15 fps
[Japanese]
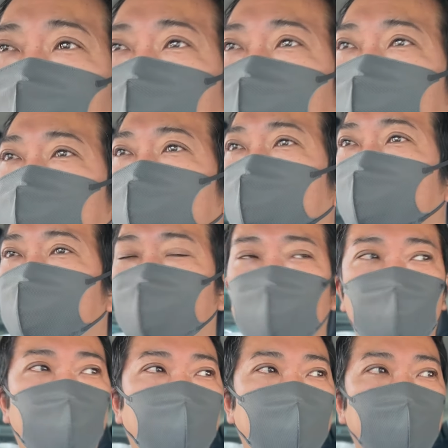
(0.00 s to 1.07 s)
でもやること
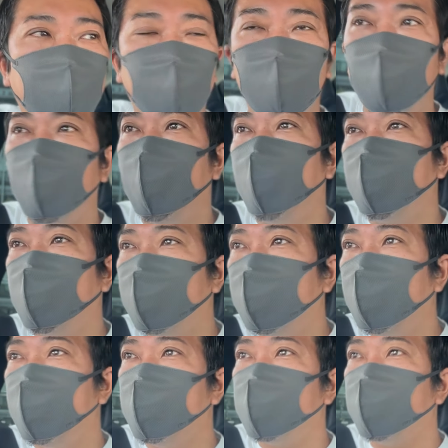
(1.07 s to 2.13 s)
いっぱいだもんで、ありが
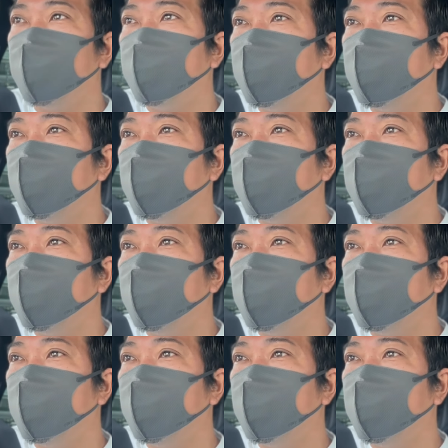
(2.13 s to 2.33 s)
たいですよ。